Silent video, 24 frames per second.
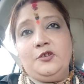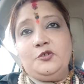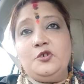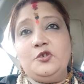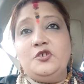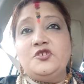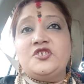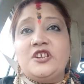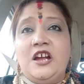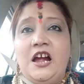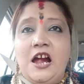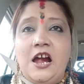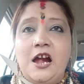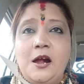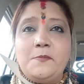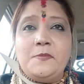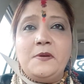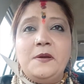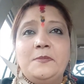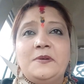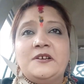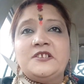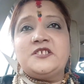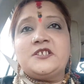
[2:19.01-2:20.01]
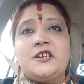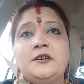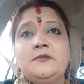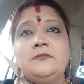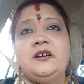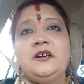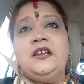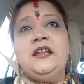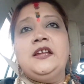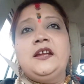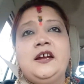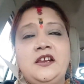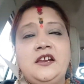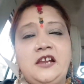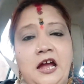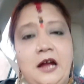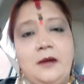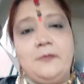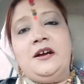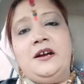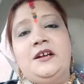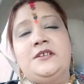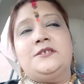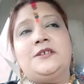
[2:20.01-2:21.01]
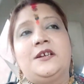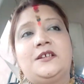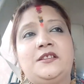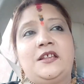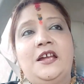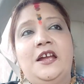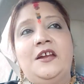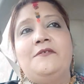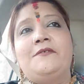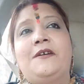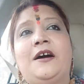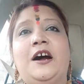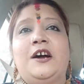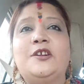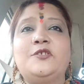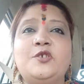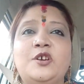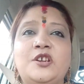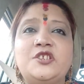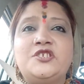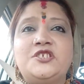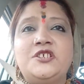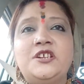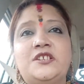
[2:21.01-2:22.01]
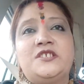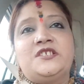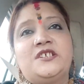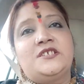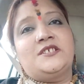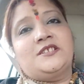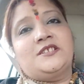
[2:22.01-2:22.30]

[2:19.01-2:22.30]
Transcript: तो जहाँ पे बजरंग बली का नाम आ जाता है वहाँ तो अच्छे अच्छे